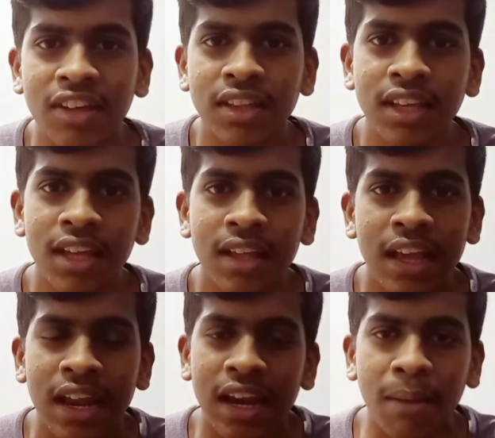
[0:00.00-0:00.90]
வந்து
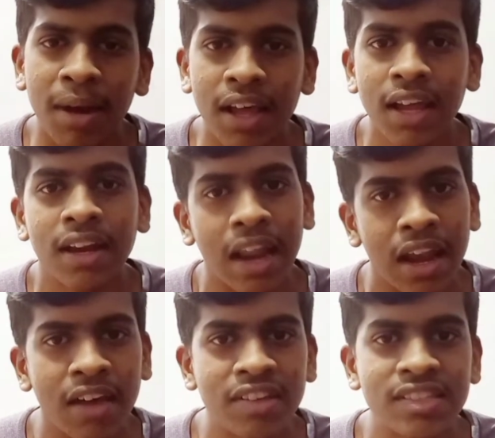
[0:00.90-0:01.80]
நம்மளை
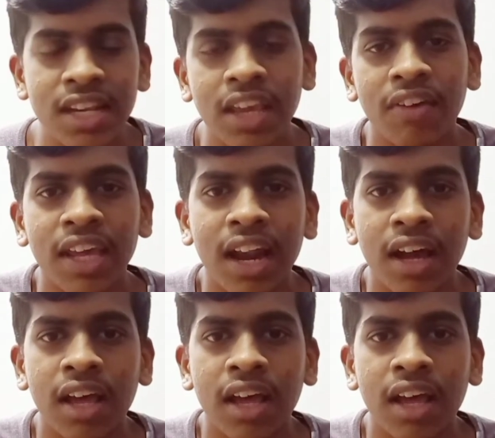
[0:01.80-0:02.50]
நல்லாவே சிரிக்க வைக்கும்